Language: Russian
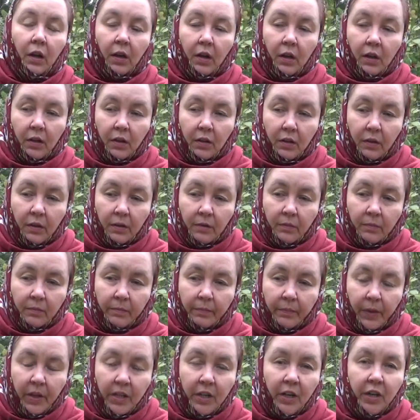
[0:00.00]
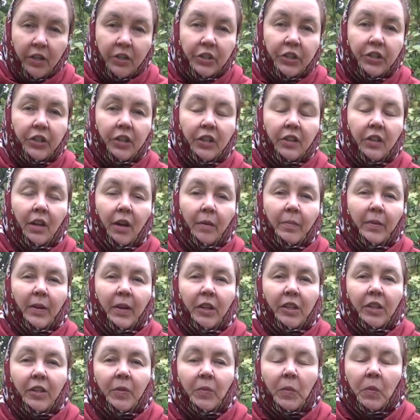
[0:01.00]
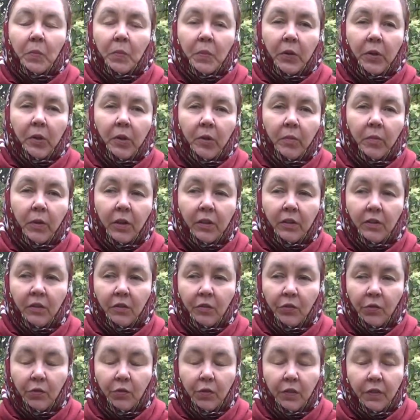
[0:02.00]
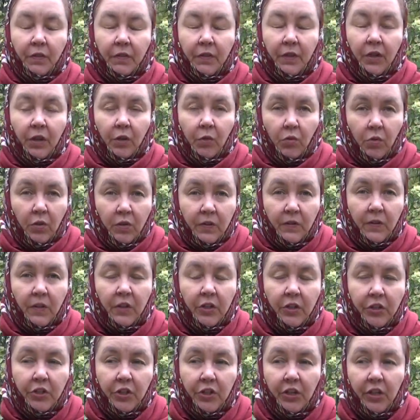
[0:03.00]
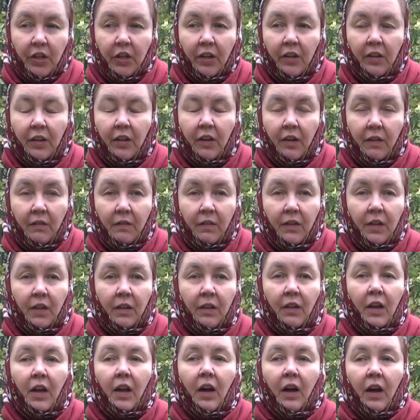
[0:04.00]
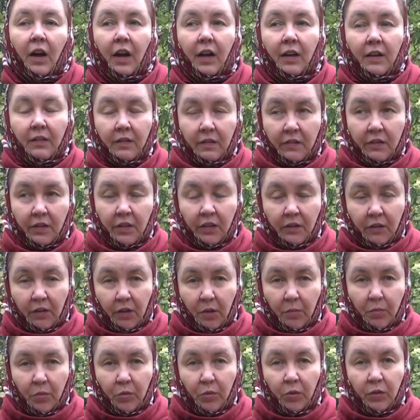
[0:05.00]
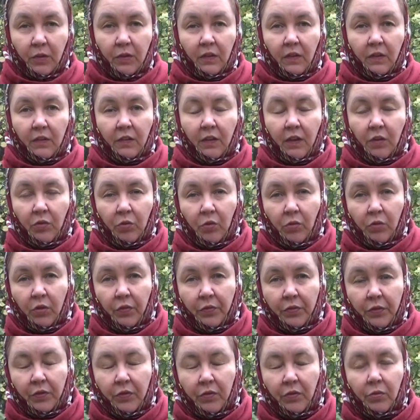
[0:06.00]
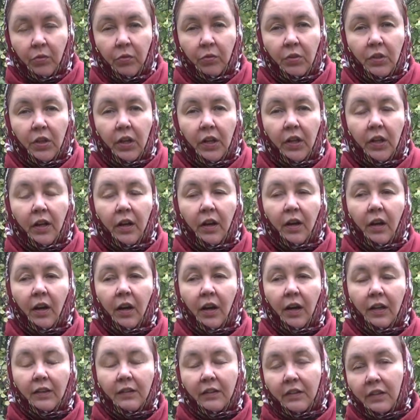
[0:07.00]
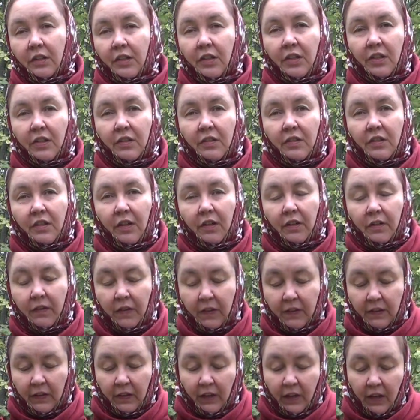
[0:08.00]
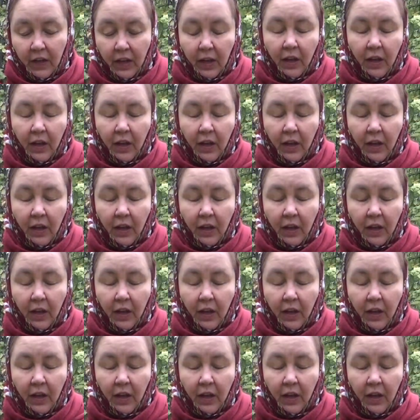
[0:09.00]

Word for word: А, боярышник необходимо принимать, если у вас варикозное расширение вен, а стенка будет сосудов изнутри а, тонизироваться.